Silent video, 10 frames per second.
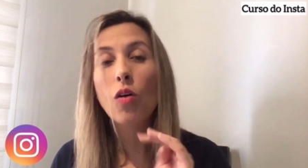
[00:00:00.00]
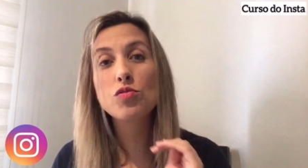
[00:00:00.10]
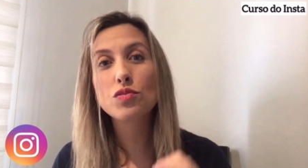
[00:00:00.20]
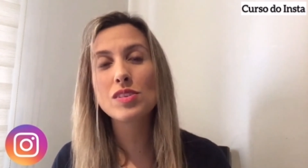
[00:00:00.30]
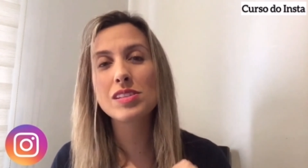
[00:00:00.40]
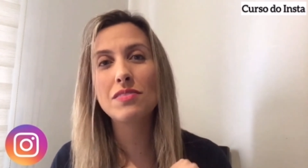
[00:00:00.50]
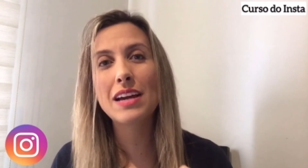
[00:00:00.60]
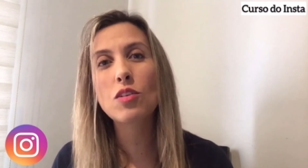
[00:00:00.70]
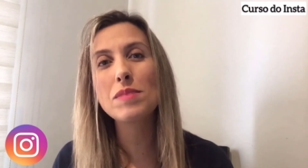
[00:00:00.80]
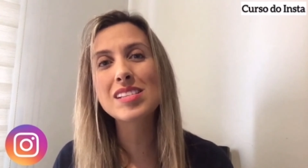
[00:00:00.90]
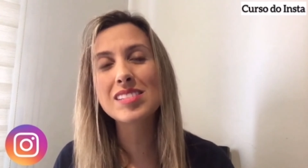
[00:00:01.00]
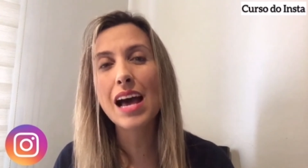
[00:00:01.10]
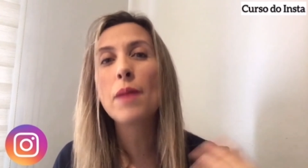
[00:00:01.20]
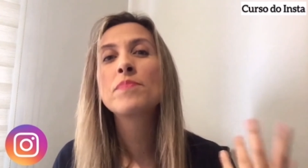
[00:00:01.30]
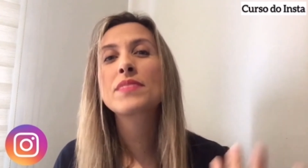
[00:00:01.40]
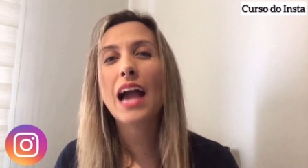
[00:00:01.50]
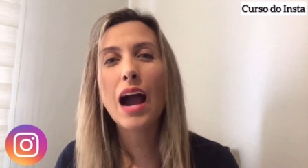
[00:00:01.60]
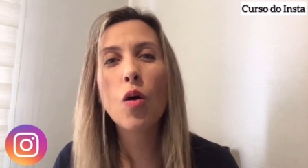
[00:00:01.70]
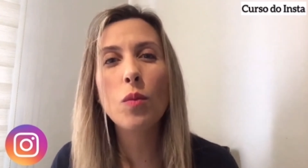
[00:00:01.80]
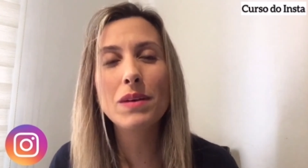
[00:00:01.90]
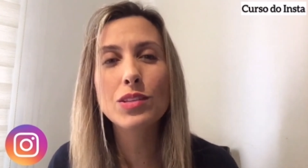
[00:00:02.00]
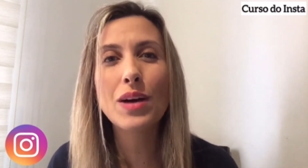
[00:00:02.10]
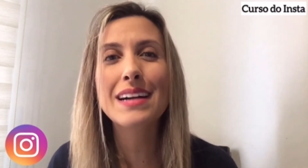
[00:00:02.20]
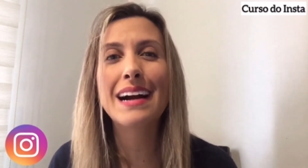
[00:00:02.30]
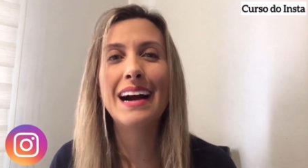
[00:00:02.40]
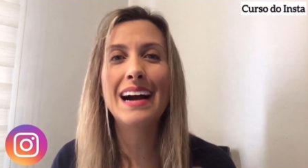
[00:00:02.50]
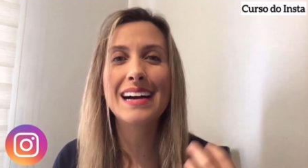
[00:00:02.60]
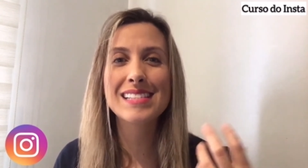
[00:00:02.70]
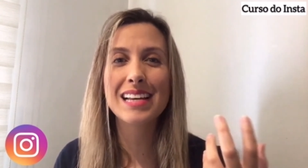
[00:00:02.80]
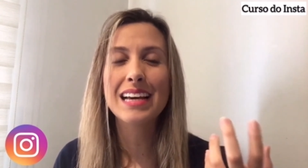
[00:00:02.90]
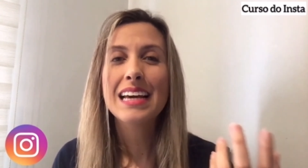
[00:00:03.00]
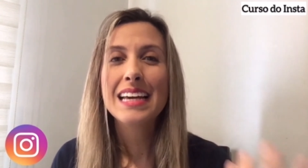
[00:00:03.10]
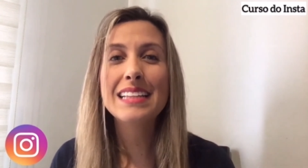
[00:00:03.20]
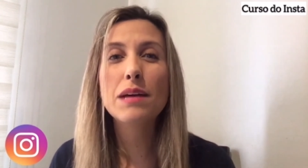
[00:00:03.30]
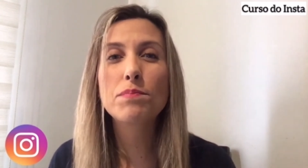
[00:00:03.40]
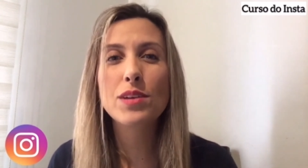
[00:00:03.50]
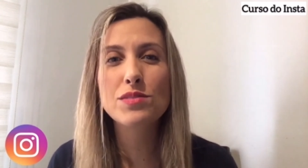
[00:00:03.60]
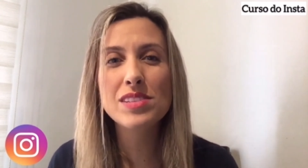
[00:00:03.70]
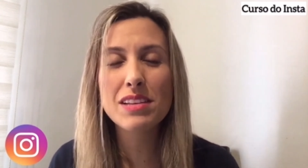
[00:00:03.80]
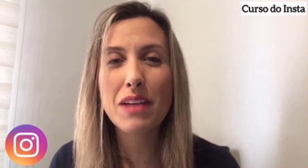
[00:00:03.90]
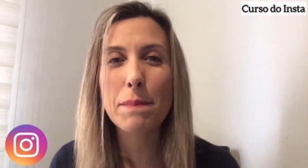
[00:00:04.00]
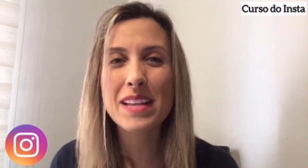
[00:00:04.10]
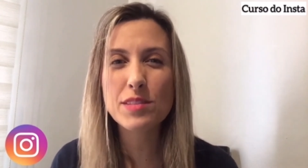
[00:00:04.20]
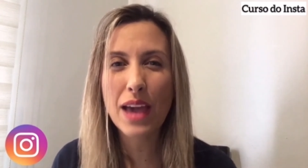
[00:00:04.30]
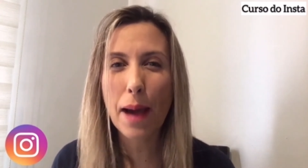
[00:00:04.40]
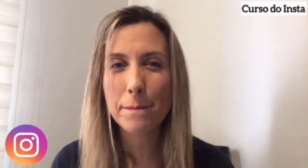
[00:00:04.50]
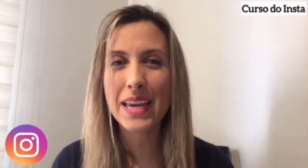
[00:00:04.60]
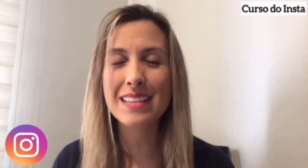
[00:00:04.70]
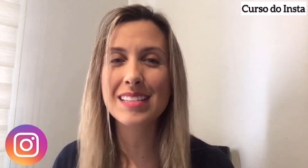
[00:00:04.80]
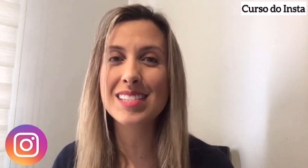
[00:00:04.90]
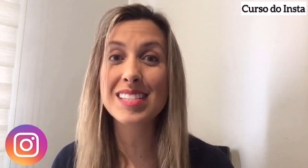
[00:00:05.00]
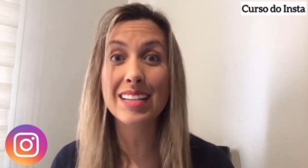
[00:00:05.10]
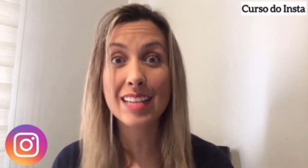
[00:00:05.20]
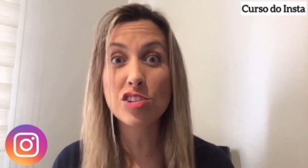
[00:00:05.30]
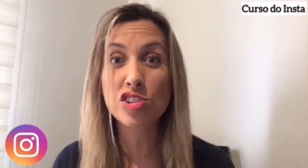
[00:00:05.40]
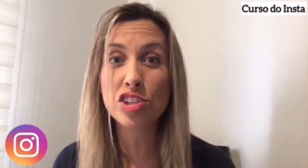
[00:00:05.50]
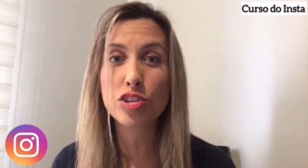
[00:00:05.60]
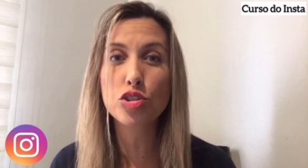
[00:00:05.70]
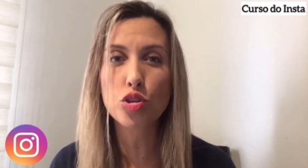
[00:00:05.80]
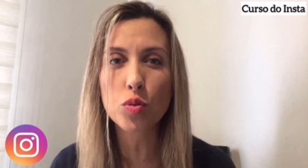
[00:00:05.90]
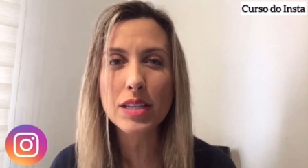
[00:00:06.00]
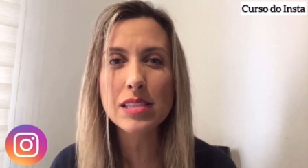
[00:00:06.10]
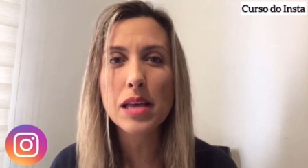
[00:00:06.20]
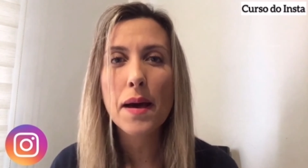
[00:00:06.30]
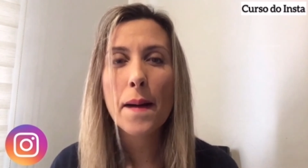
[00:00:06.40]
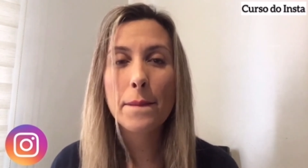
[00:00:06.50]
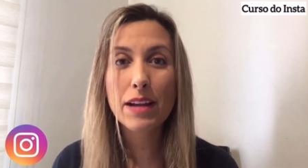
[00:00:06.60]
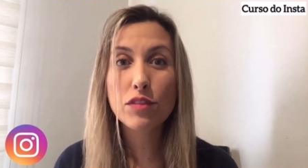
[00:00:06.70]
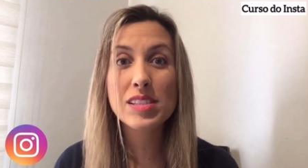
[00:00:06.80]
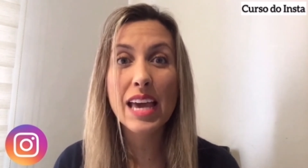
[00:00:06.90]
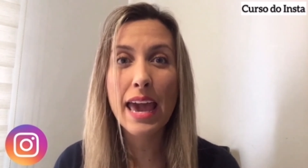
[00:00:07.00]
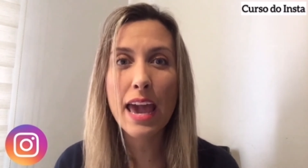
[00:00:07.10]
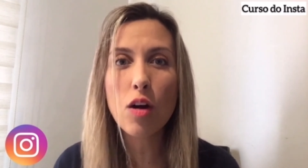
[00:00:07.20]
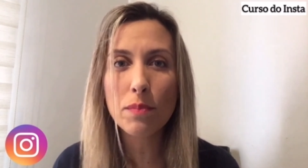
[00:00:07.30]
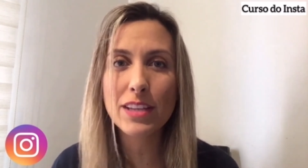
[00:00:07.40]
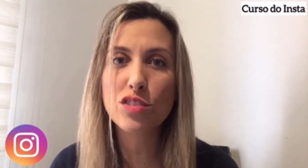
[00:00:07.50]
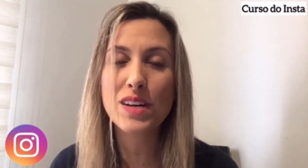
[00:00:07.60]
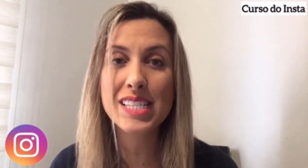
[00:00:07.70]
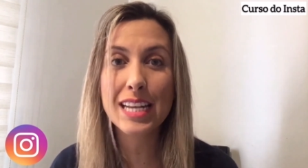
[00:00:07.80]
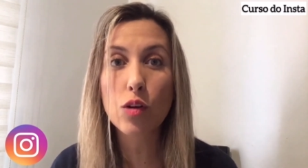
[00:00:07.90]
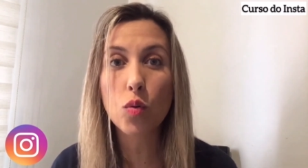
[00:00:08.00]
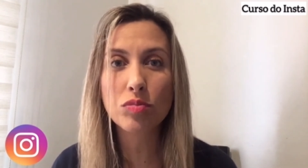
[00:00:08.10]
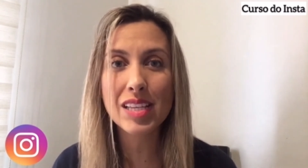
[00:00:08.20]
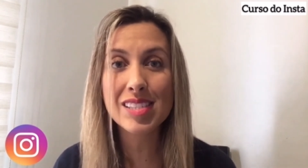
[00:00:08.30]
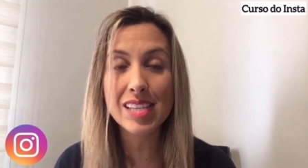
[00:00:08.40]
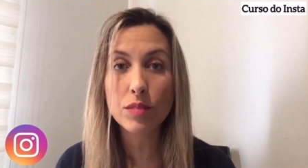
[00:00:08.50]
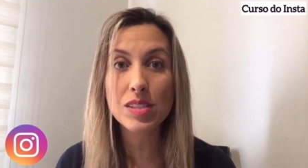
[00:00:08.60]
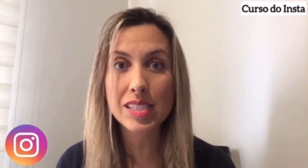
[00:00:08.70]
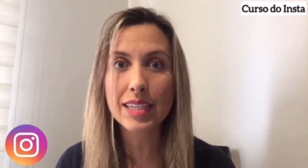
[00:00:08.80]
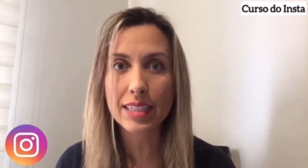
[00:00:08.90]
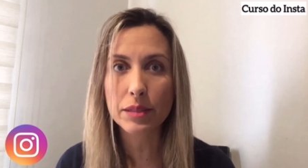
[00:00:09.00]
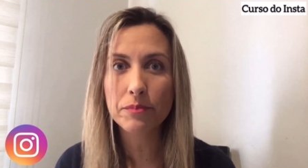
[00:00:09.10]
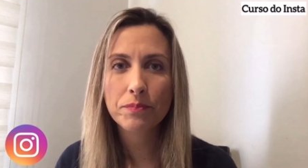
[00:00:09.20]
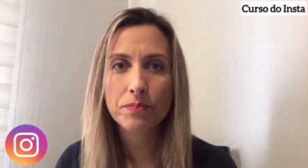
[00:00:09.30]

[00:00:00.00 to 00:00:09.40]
onde você vai começar arrumando a casa e depois você vai para as ferramentas, estratégias de truques para você realmente fazer acontecer no Instagram.